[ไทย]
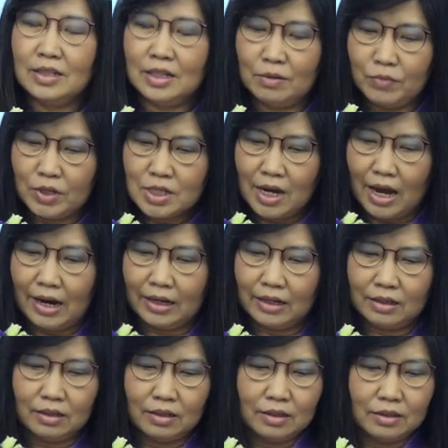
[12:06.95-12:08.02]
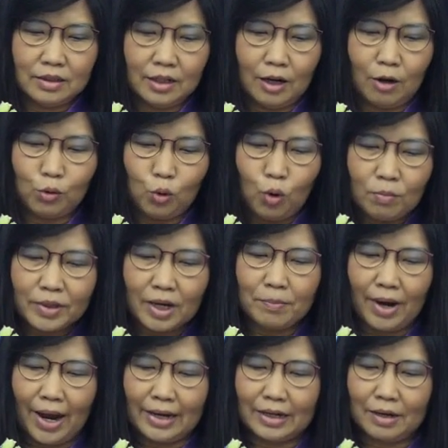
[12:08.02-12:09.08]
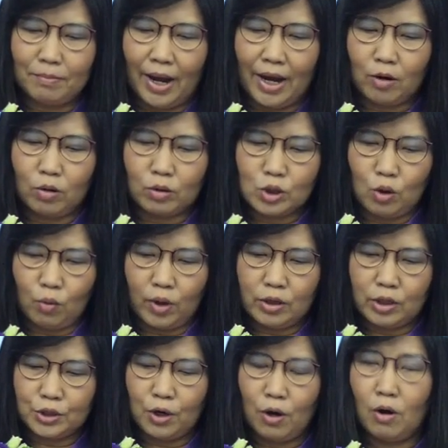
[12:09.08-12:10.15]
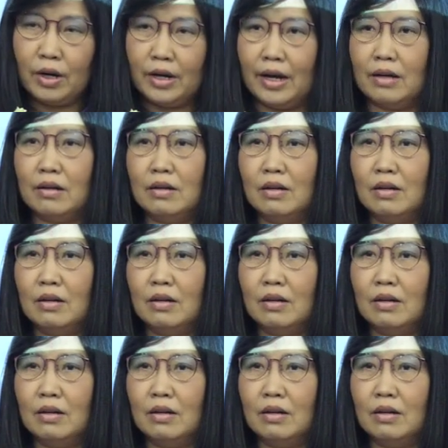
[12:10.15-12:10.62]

ทีมวิจัยที่เราร่วมทำงานกันมาของสวทช.เนี่ย